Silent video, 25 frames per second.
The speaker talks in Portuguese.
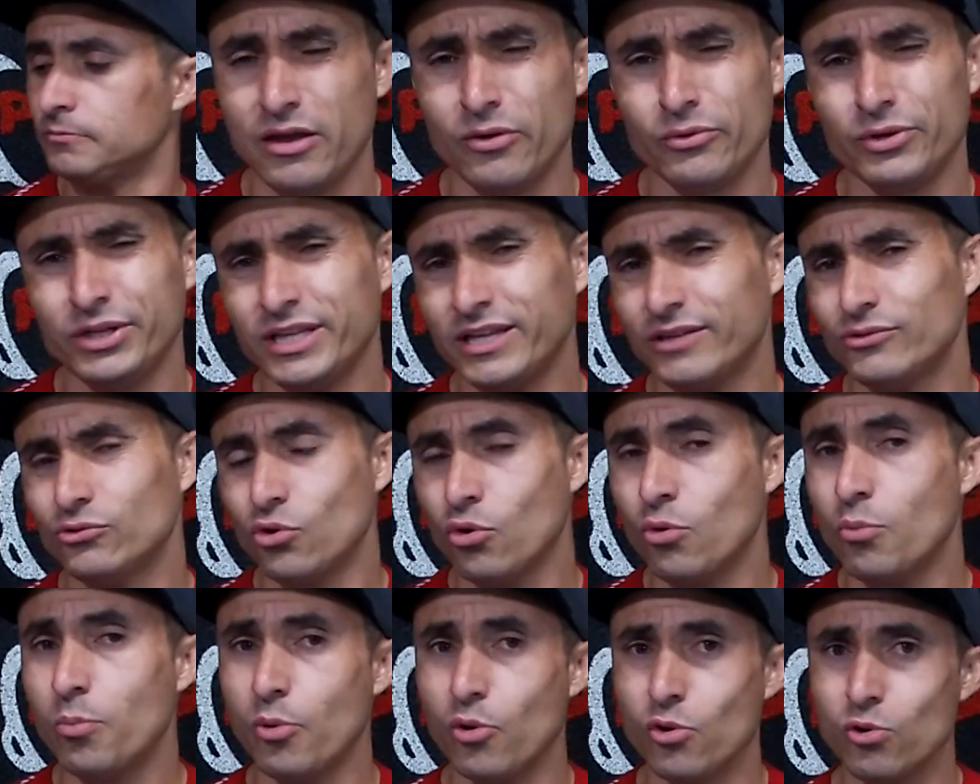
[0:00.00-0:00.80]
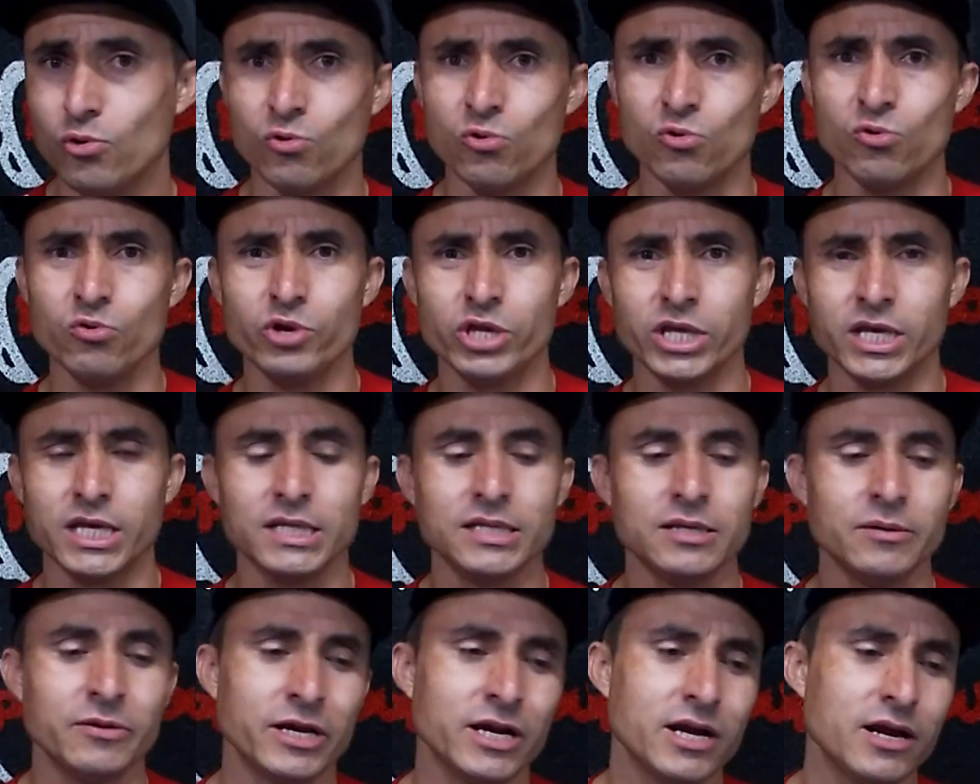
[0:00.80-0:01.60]
Eu ainda tô um pouco ruim
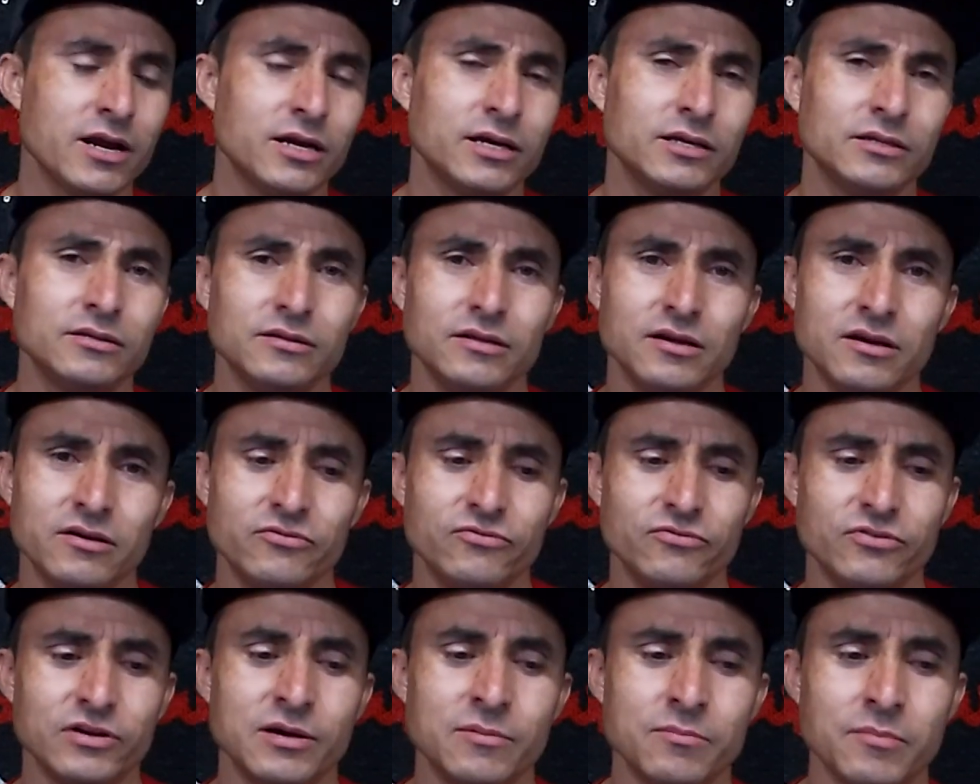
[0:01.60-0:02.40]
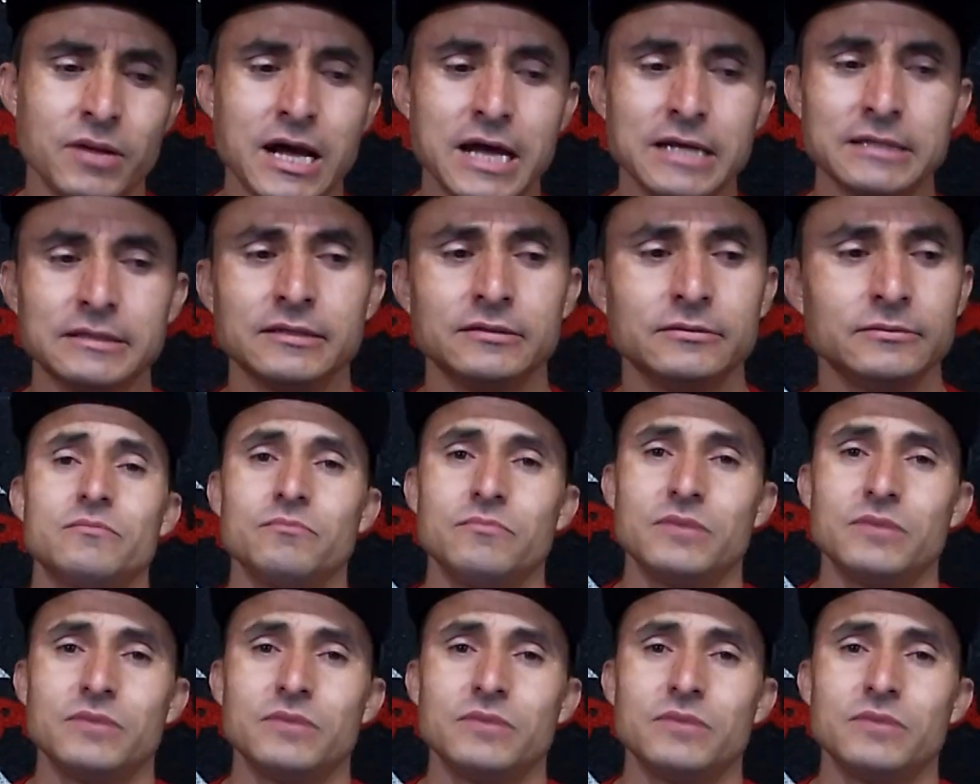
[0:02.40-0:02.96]
ainda, minha garganta tá inflamada.